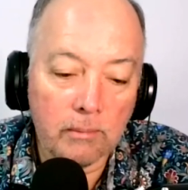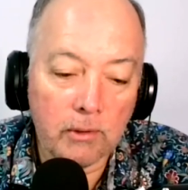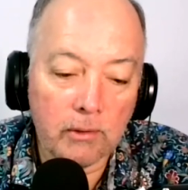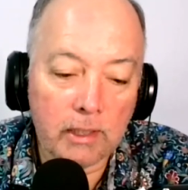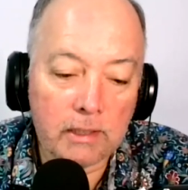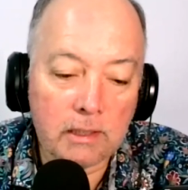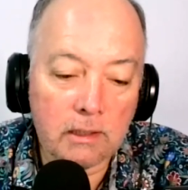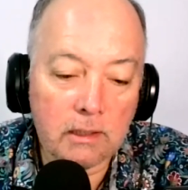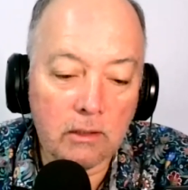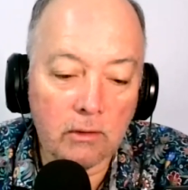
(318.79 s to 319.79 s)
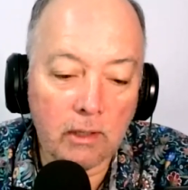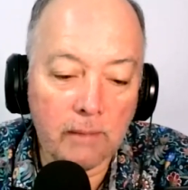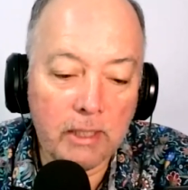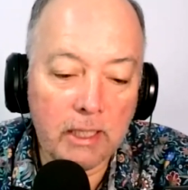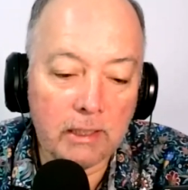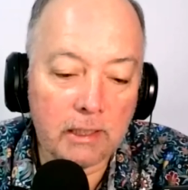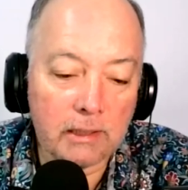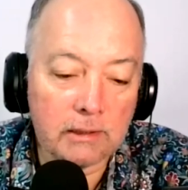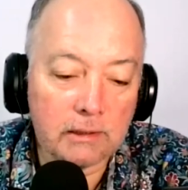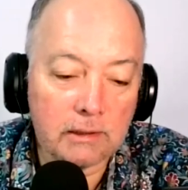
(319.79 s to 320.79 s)
pero dan sentido a mis
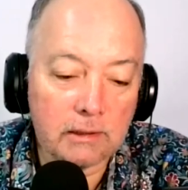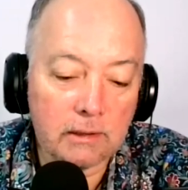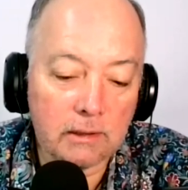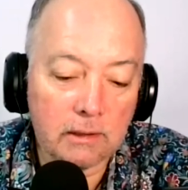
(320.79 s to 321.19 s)
letras